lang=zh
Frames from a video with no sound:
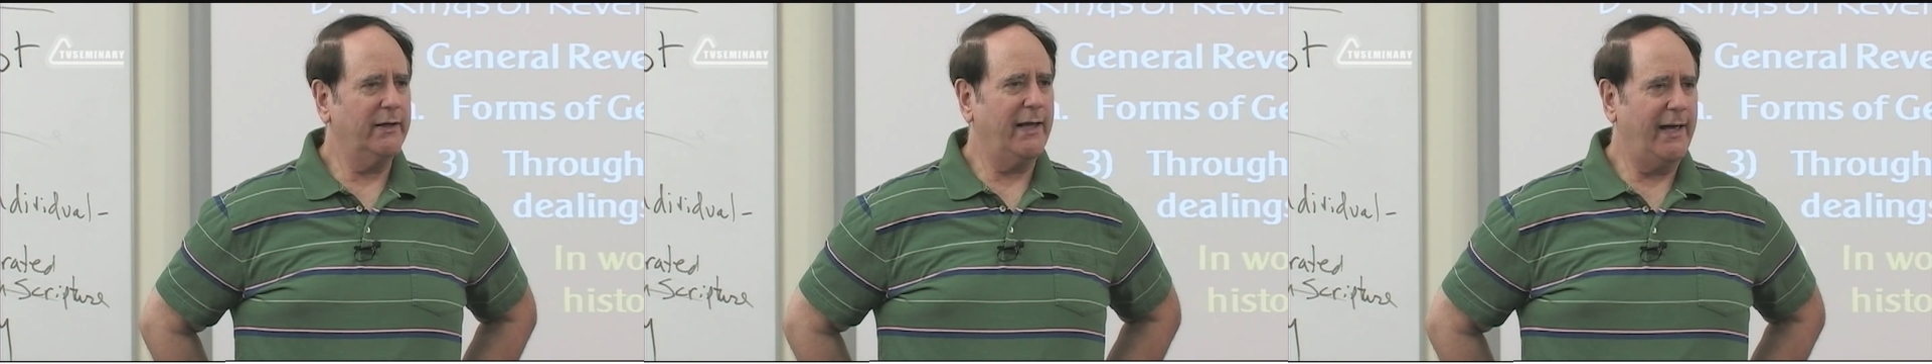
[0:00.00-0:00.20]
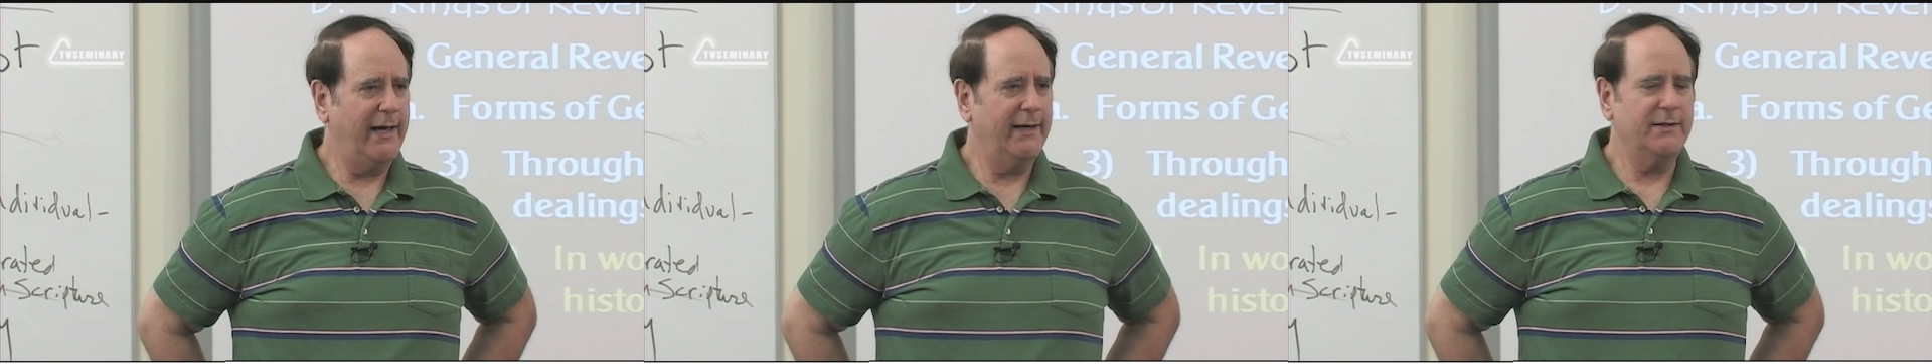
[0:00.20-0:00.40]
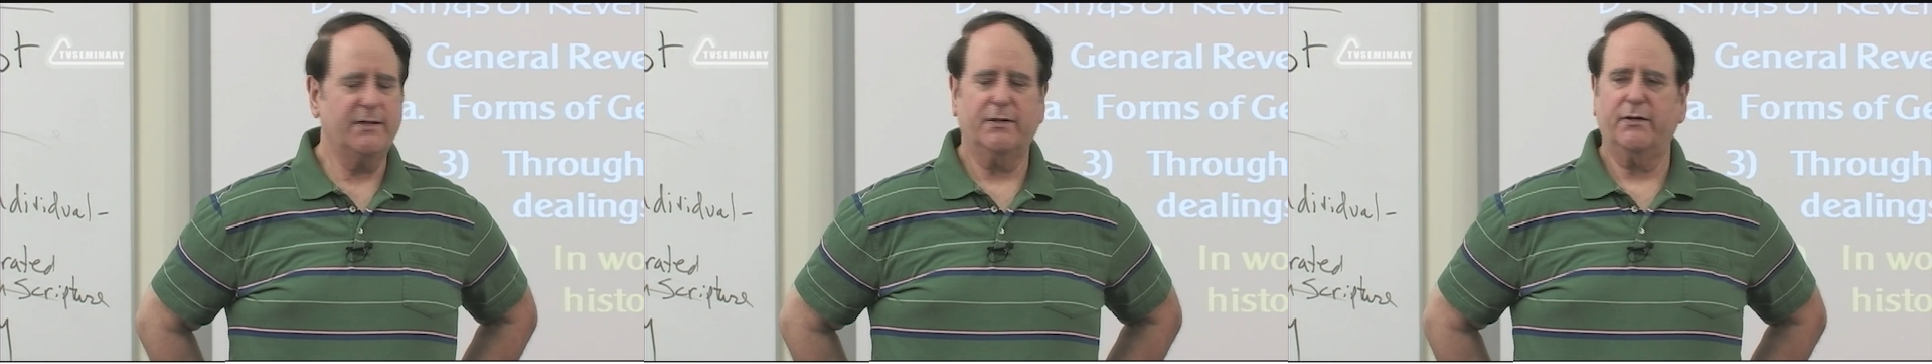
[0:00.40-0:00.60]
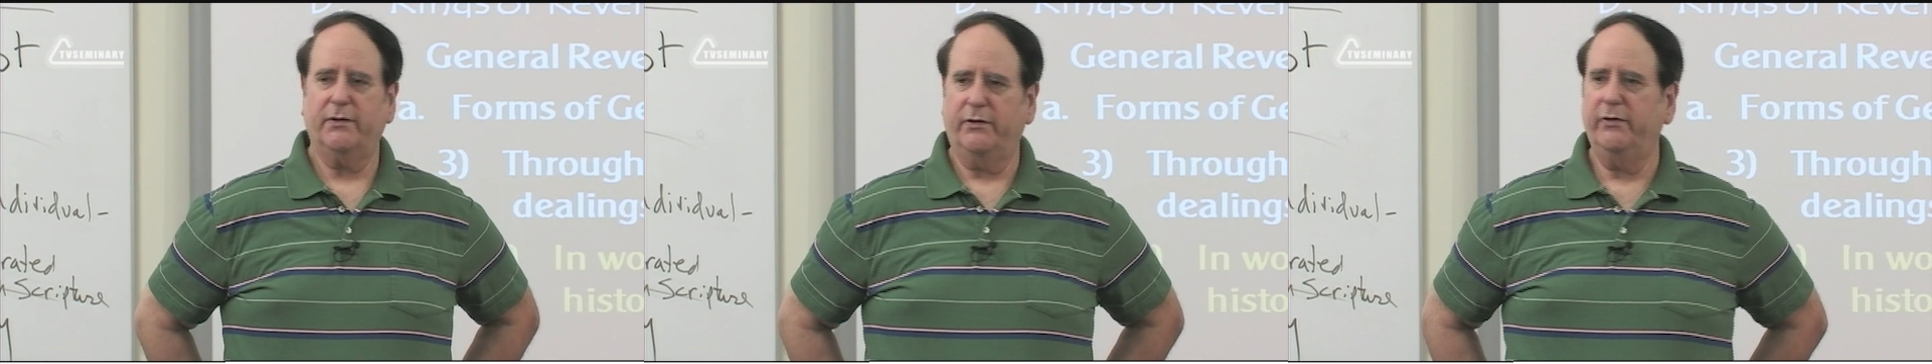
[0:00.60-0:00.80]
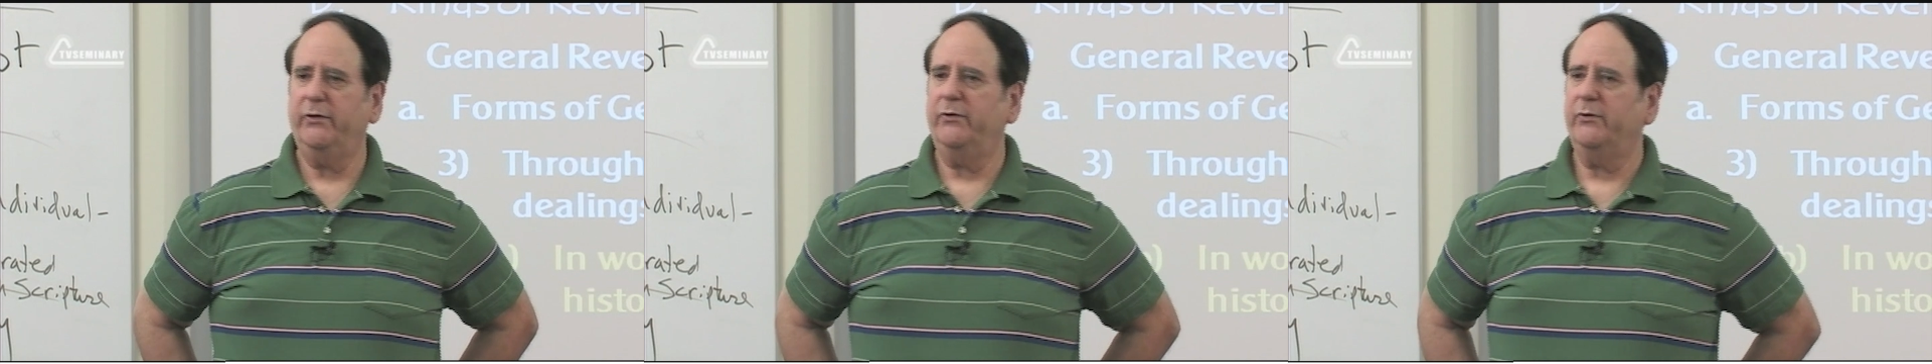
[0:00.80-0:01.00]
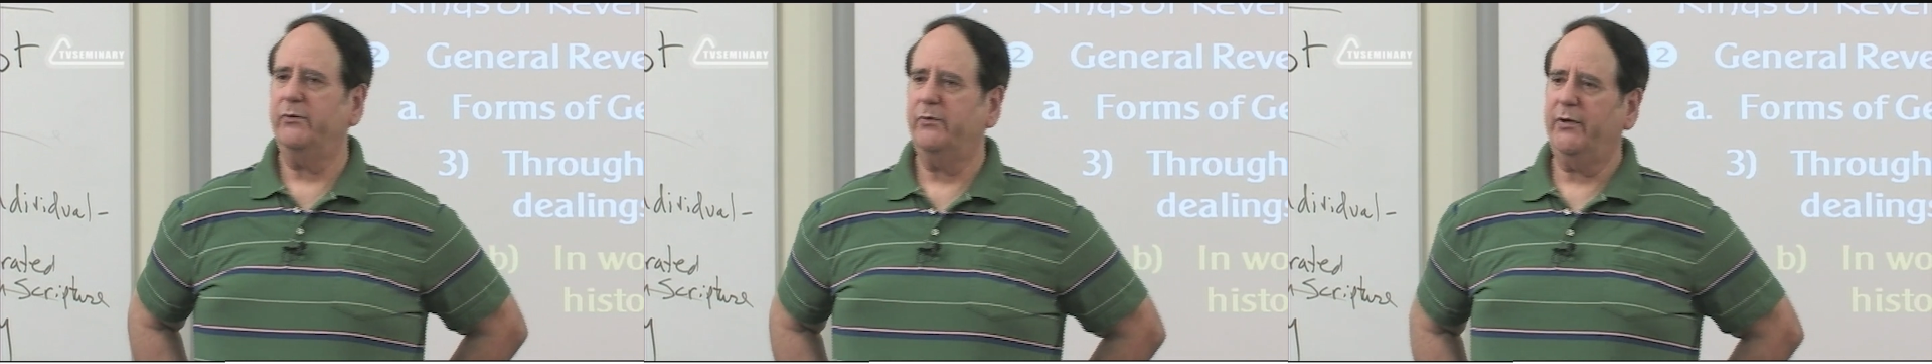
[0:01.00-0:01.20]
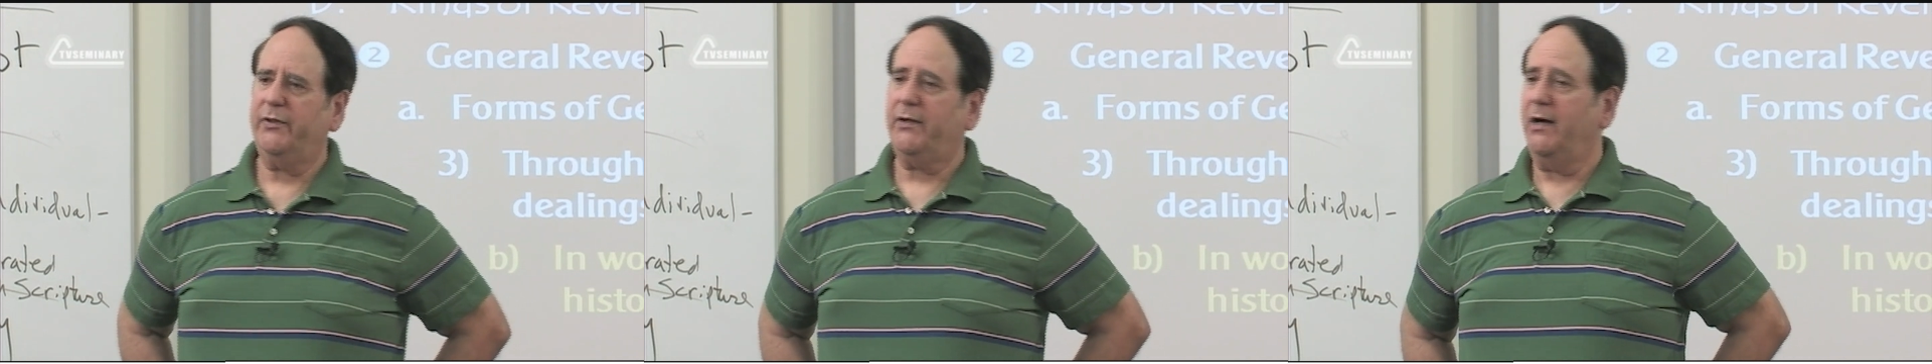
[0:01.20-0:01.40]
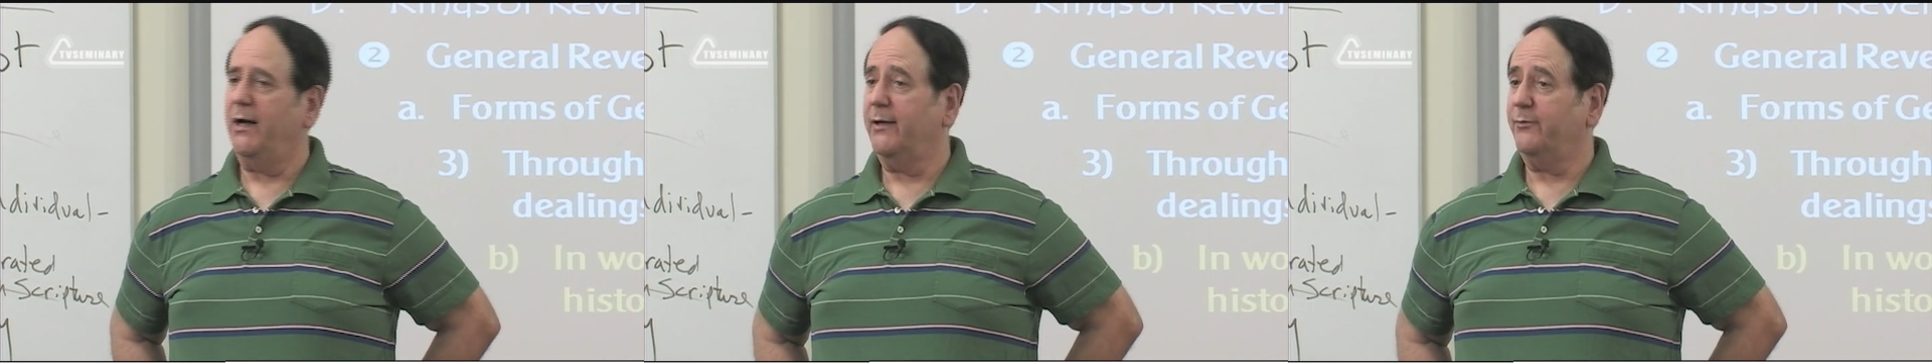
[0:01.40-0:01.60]
神在历史中
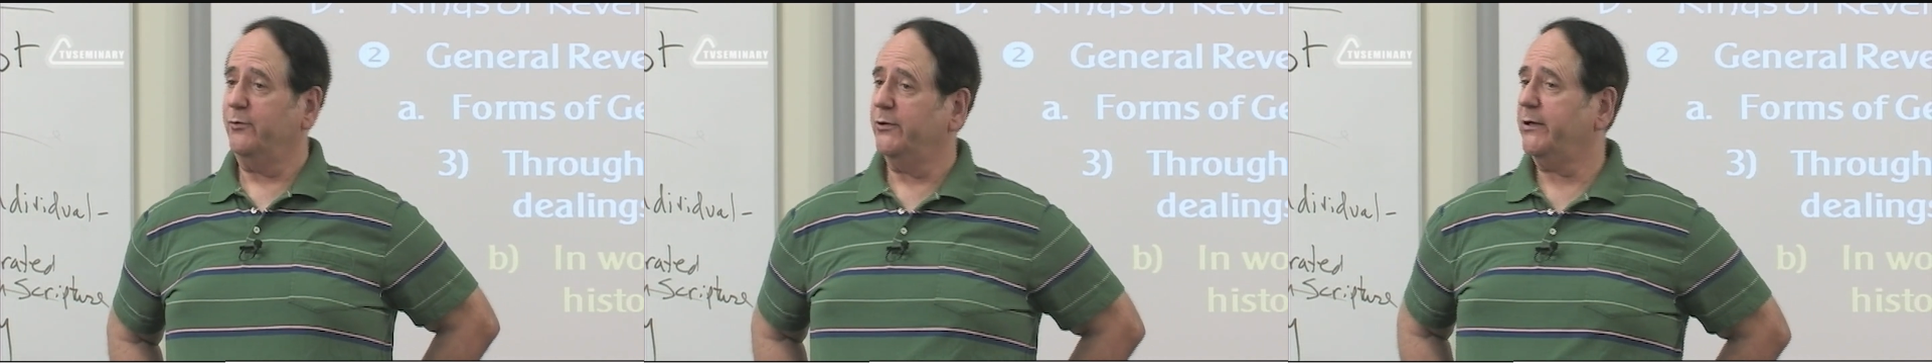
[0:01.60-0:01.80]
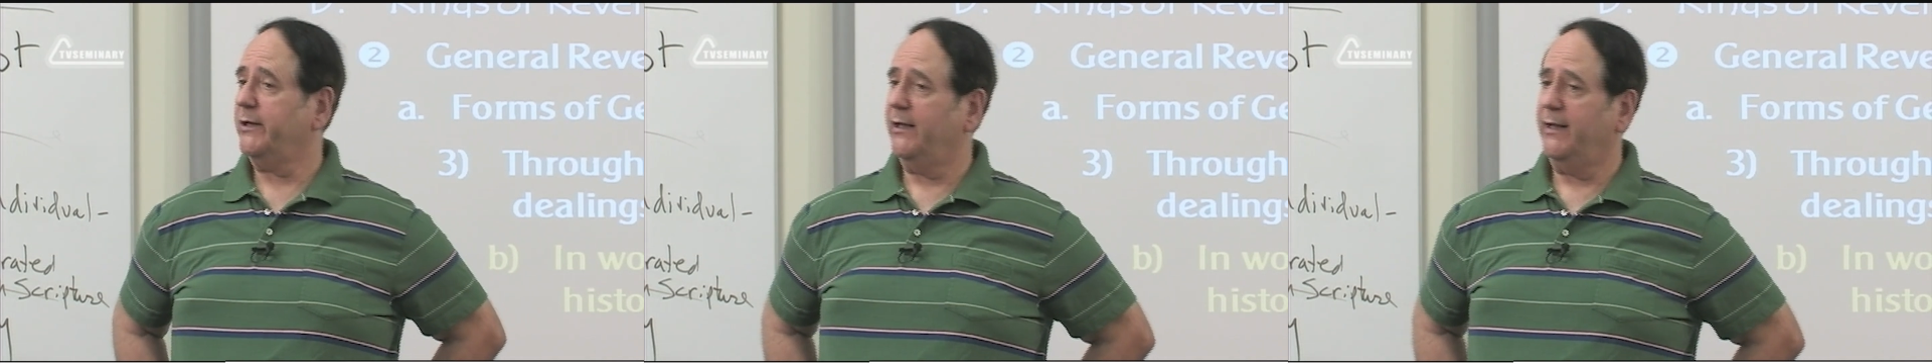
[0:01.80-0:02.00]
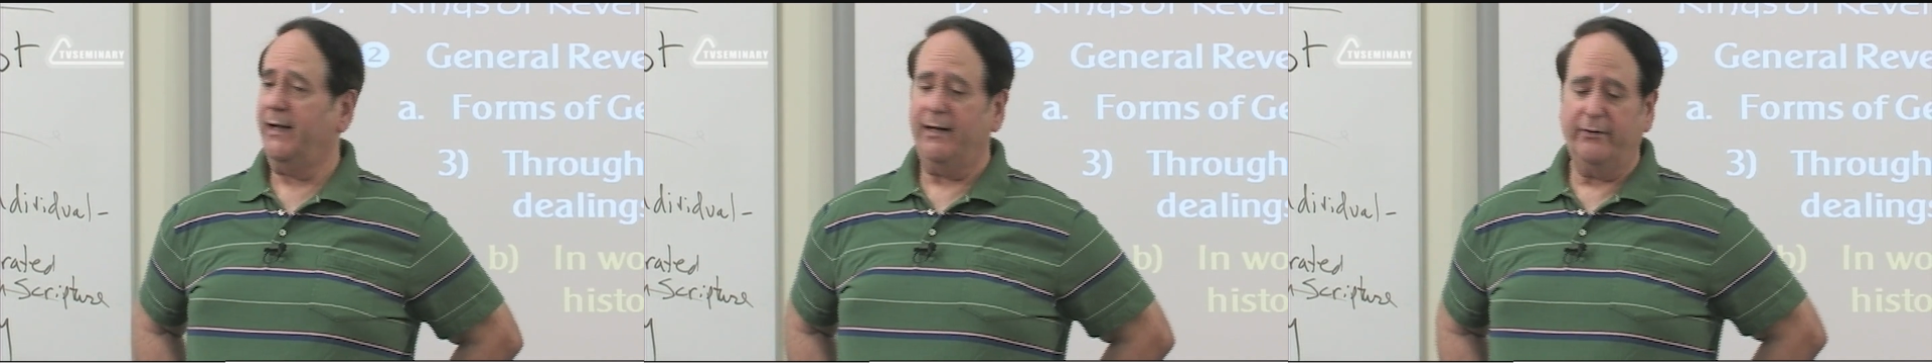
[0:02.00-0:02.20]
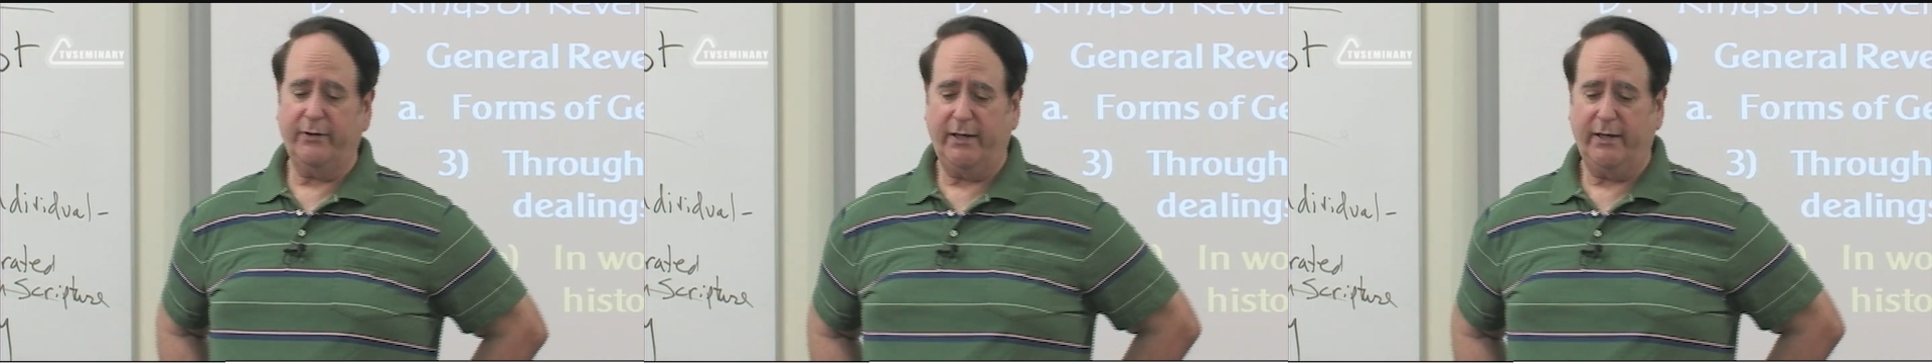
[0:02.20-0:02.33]
施行计划